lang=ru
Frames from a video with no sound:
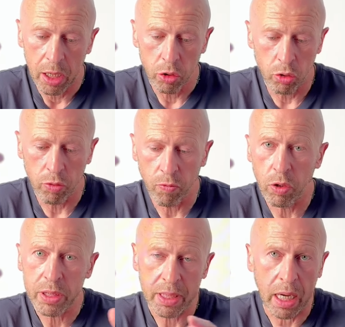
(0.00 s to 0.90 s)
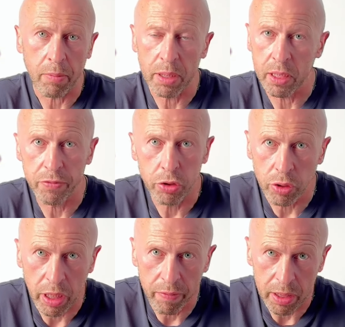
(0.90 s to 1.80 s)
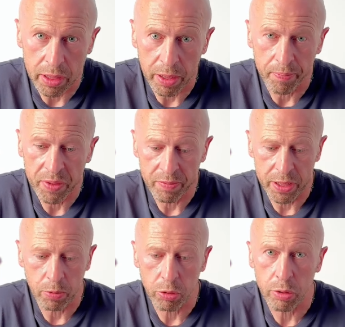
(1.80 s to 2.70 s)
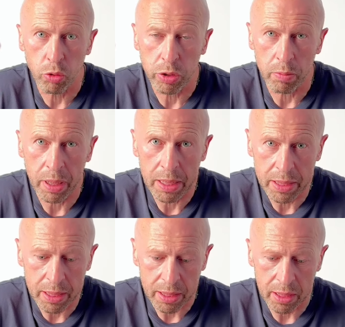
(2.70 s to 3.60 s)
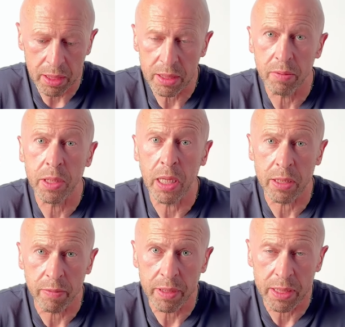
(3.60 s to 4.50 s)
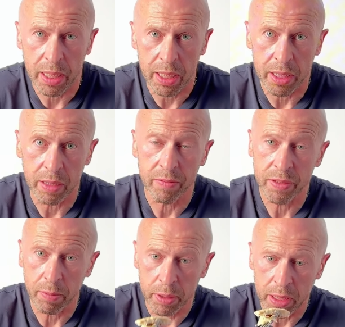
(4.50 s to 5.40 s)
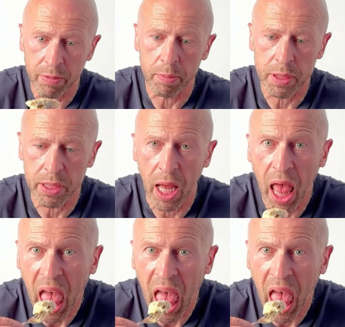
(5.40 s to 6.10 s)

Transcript: Ну, вот как бы и все, наверное. Всем, кто слушал, молодец и замечательного настроения. Всем приятного аппетита.